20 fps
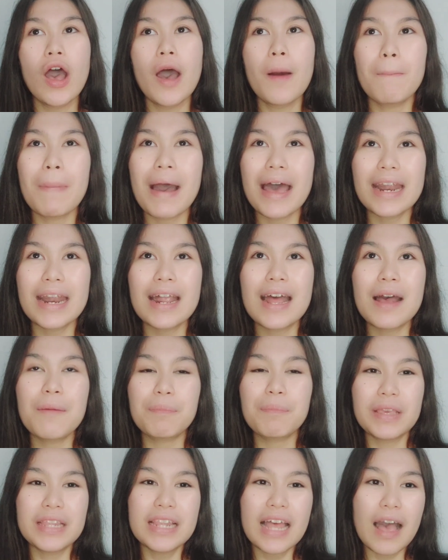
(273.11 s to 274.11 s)
parang ang
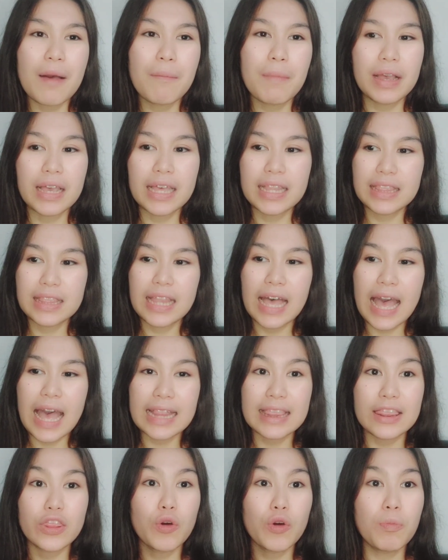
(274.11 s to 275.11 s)
pinakamaganda
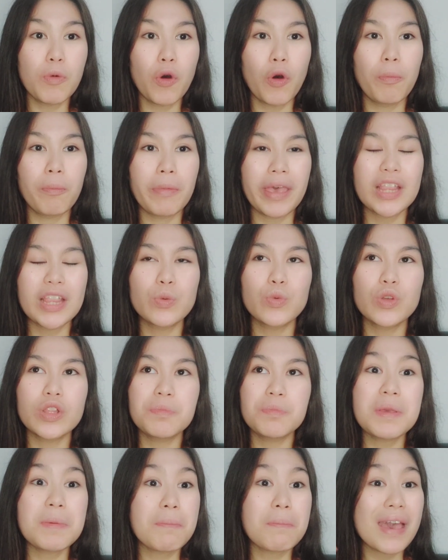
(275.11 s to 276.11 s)
at the moment would
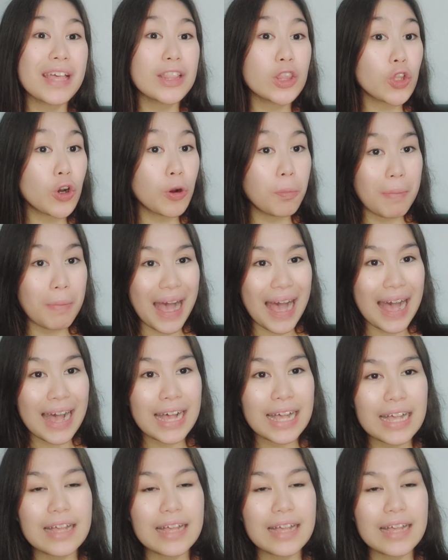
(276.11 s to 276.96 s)
be Metro Bank,